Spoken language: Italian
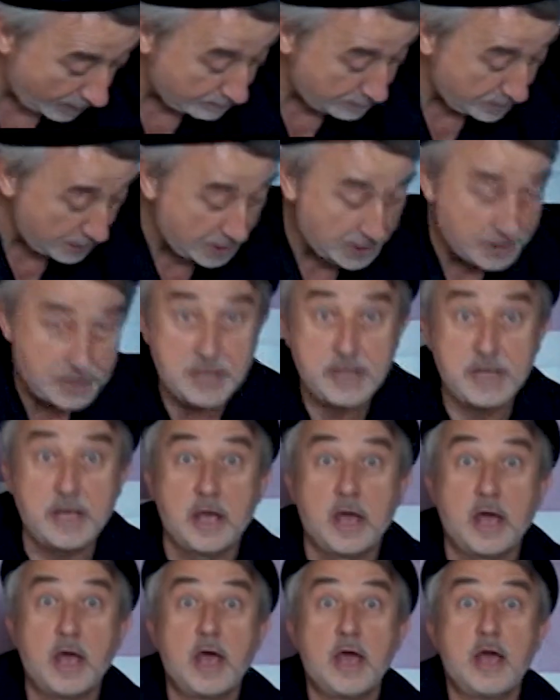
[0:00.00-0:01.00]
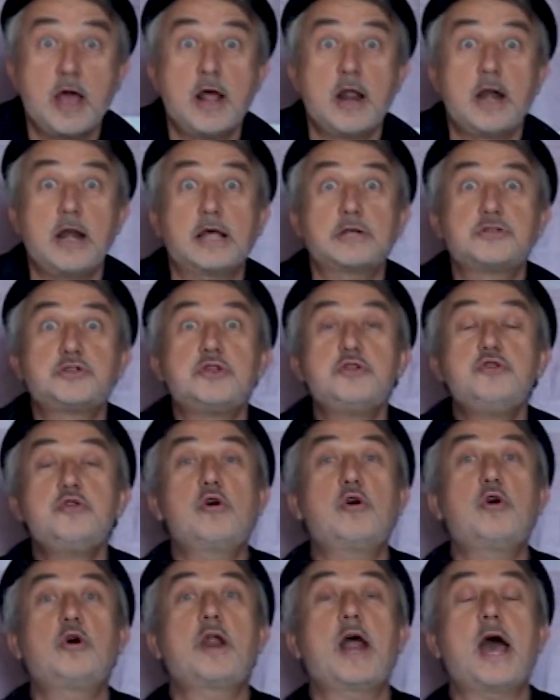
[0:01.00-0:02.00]
bambini, la
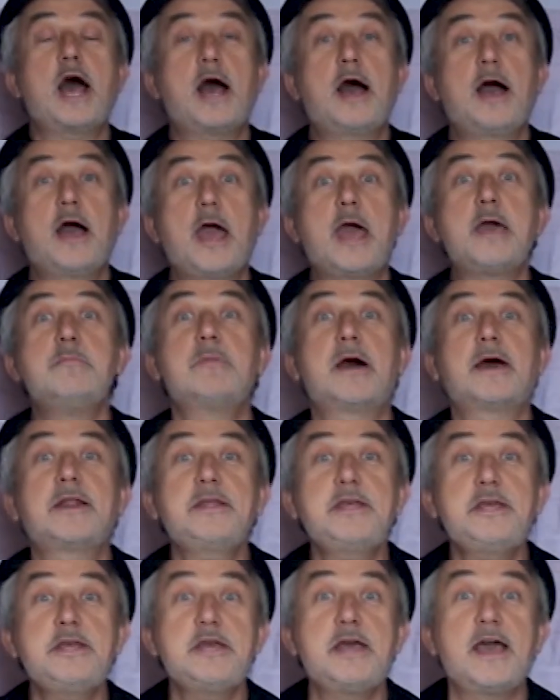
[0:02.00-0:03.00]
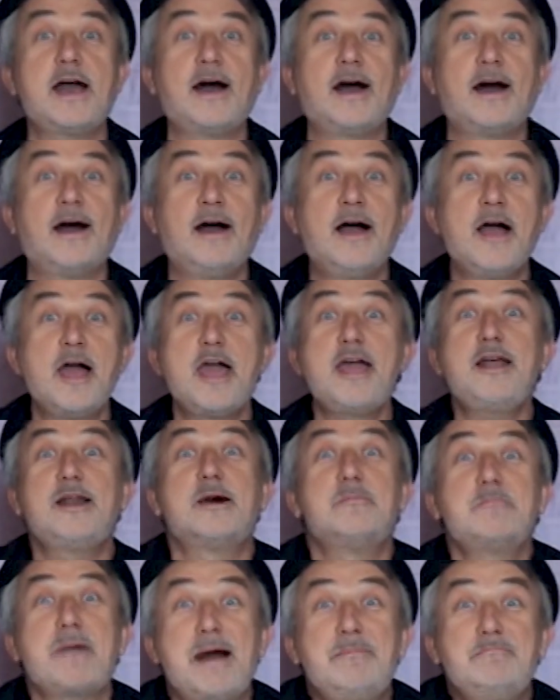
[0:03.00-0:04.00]
signora è Maria, è
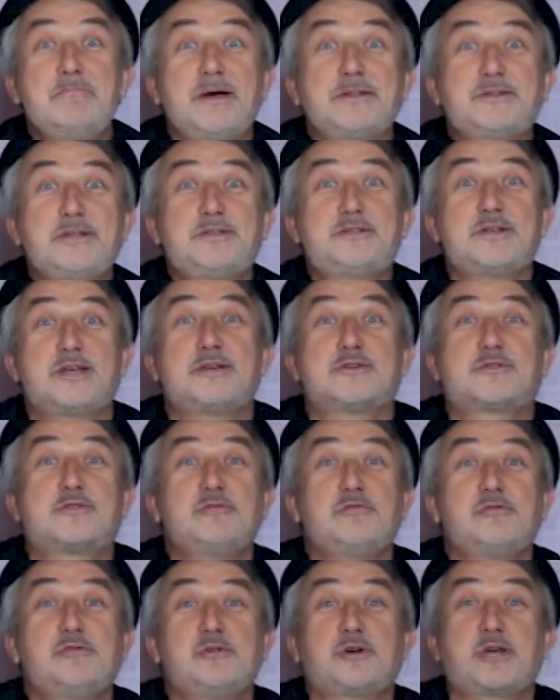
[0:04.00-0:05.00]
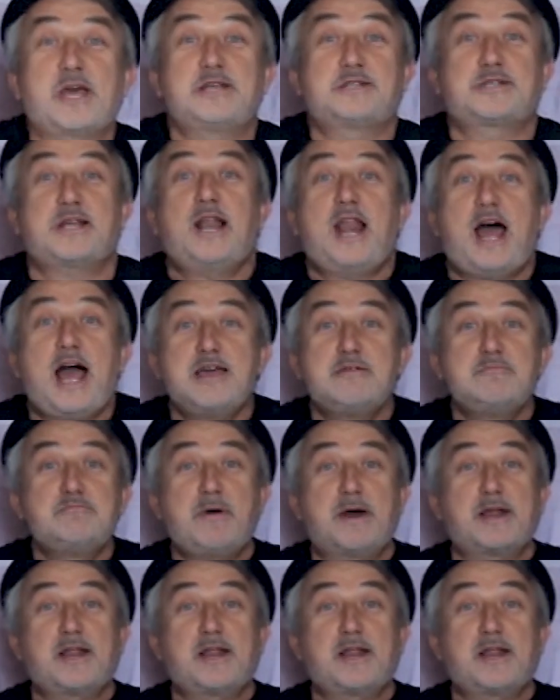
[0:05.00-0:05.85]
la mamma di Gesù che sta là in